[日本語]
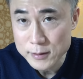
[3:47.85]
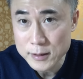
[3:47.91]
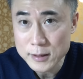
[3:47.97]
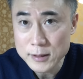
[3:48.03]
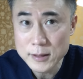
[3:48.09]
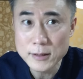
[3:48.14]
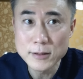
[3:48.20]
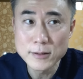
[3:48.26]

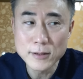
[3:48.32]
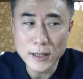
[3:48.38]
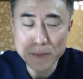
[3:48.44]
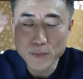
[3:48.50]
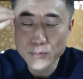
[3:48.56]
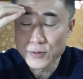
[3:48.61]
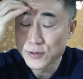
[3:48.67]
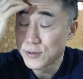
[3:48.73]
実質
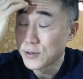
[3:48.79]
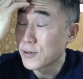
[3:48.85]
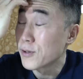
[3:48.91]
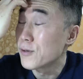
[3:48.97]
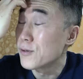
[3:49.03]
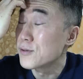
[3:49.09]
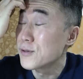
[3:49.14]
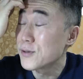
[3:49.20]
暗黙
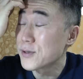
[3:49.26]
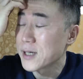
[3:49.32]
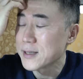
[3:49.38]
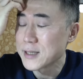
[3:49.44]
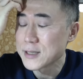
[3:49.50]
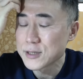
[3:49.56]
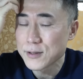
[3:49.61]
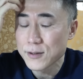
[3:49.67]
の了
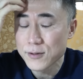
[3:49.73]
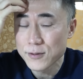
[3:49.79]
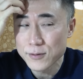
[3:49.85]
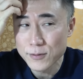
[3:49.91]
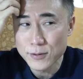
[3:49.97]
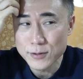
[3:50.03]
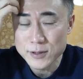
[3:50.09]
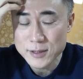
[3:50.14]
解で
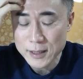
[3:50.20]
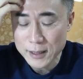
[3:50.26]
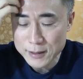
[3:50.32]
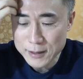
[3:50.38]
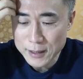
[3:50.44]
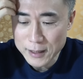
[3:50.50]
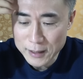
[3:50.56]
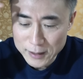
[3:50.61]
ステロイドを使っ
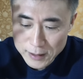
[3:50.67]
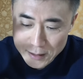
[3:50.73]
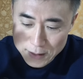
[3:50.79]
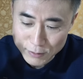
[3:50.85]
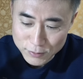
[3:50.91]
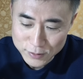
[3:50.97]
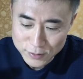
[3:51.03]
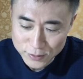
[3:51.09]
てい
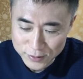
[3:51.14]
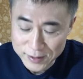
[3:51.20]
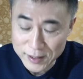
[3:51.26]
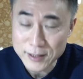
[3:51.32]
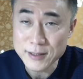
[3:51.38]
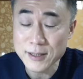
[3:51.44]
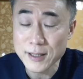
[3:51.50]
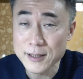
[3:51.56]
いという
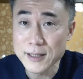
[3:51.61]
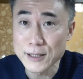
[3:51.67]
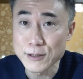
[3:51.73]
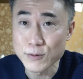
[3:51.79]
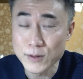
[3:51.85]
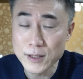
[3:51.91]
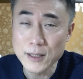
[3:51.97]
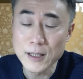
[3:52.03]
団体な
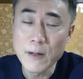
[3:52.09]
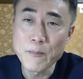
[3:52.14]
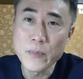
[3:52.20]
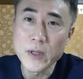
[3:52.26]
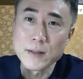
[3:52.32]
ので